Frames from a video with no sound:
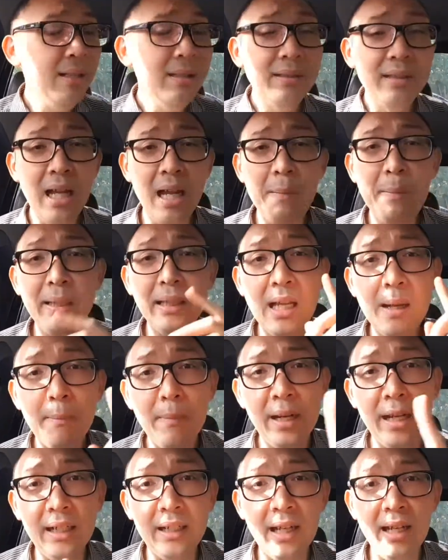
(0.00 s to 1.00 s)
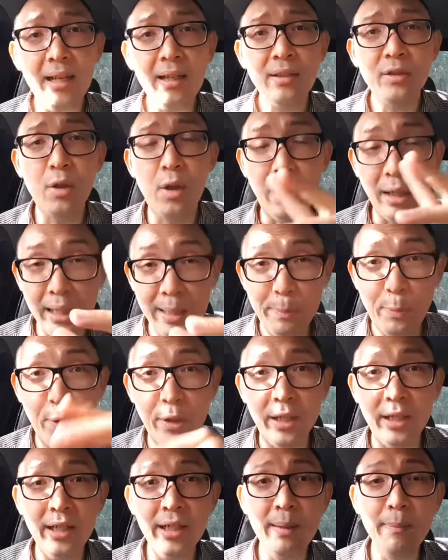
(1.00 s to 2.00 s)
saya minta mereka seorang
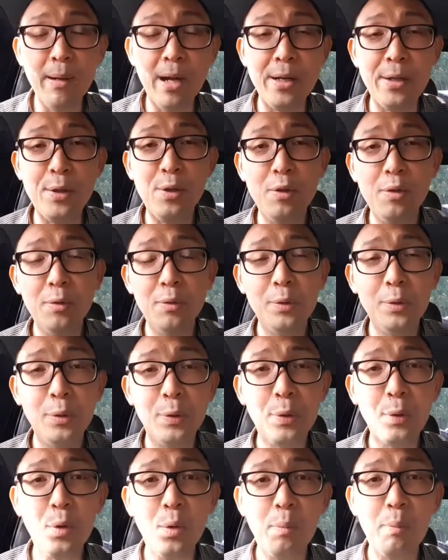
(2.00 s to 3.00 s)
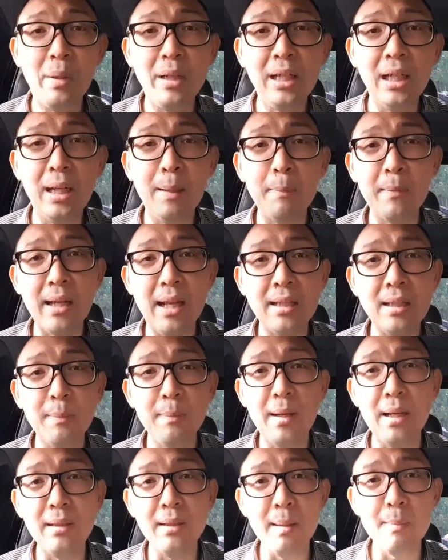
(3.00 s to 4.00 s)
ibu ini di Bandung untuk mengirimkan
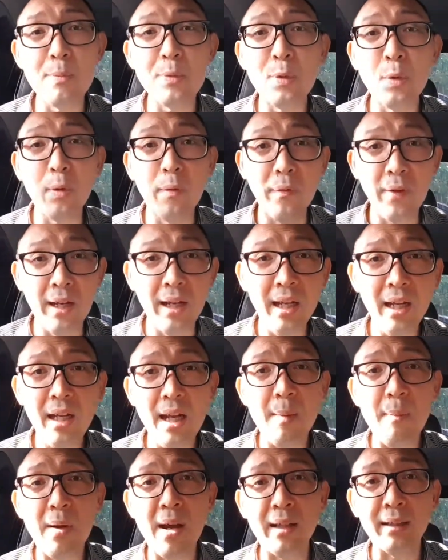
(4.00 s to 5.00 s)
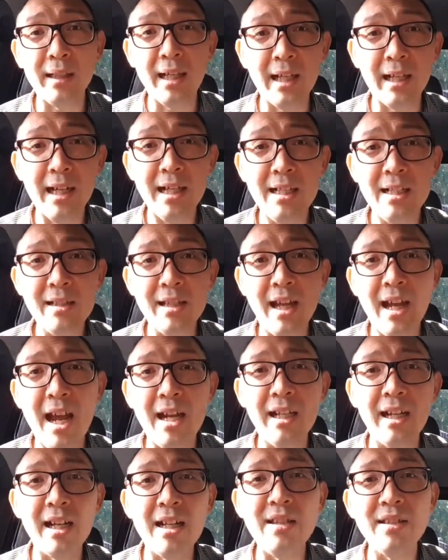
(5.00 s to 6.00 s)
semacam survei yang mengatakan
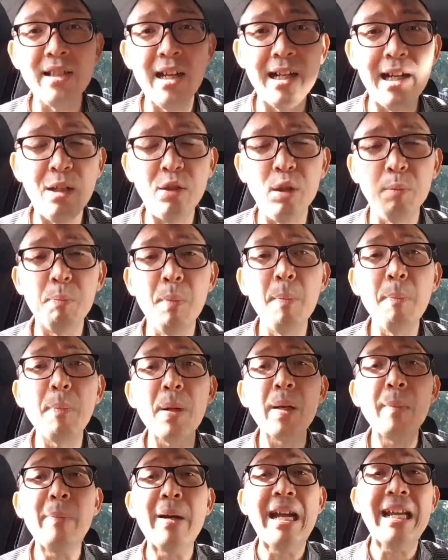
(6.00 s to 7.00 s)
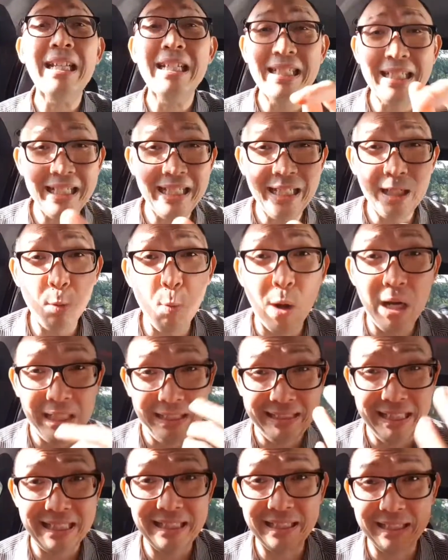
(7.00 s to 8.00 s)
saya ada rencana untuk memperbaiki
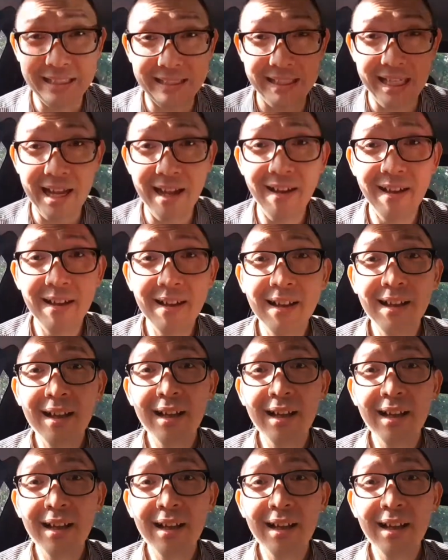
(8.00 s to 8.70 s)
kualitas kita